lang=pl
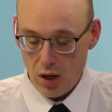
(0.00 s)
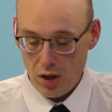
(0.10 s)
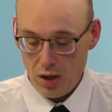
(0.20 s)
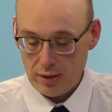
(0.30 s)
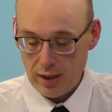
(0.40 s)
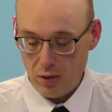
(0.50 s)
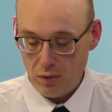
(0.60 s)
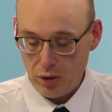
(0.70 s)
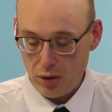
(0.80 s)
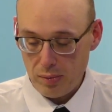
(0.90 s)

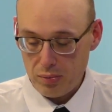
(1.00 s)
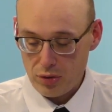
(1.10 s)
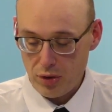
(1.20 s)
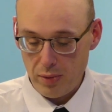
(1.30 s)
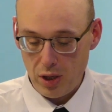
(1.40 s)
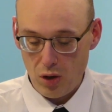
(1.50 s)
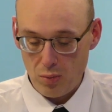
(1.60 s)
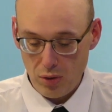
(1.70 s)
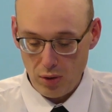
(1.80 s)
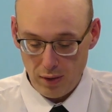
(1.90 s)
zarówno na poziomie
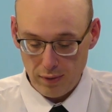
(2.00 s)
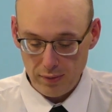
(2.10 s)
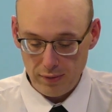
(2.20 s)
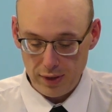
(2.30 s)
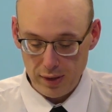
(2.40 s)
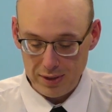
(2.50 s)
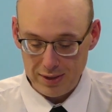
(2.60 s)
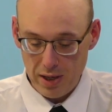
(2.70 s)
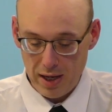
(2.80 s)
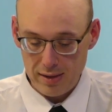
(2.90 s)
komórkowym, w tym
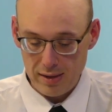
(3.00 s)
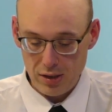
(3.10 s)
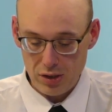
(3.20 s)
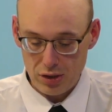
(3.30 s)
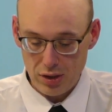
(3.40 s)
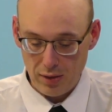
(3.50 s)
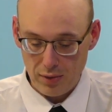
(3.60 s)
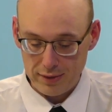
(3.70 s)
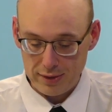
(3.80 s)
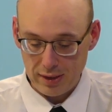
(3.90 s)
zmiany
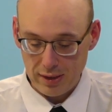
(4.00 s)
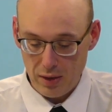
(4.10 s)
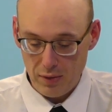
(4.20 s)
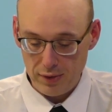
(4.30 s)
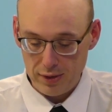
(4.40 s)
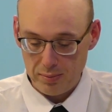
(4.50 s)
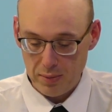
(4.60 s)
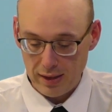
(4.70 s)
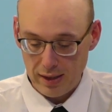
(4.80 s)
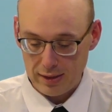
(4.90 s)
szlaków sygnałów i
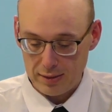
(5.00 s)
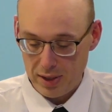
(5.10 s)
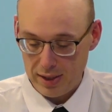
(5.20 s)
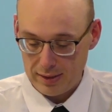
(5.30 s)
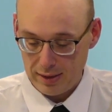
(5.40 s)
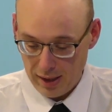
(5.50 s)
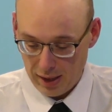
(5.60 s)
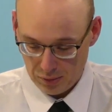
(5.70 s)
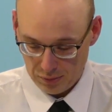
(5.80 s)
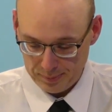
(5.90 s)
zmian ekspresji
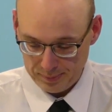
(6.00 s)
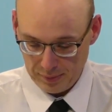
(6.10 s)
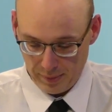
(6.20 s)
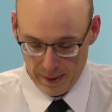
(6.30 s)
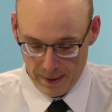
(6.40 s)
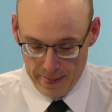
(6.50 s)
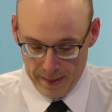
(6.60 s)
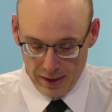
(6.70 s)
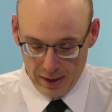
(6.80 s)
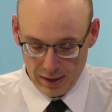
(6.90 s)
genów.
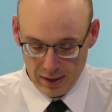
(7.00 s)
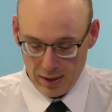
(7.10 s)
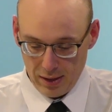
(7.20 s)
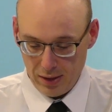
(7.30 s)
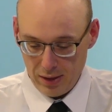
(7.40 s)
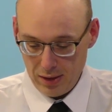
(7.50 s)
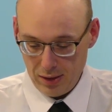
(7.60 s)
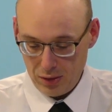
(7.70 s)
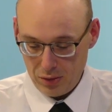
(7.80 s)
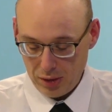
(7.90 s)

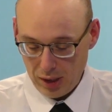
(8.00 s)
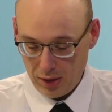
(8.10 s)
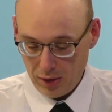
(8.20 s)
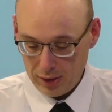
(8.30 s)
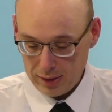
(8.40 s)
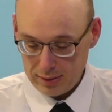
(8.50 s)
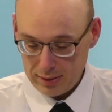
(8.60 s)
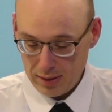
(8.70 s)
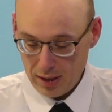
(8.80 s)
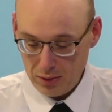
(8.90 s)
E, I tutaj koniec
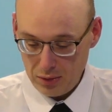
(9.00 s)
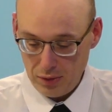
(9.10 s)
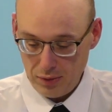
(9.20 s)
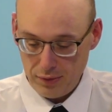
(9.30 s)
cytatu.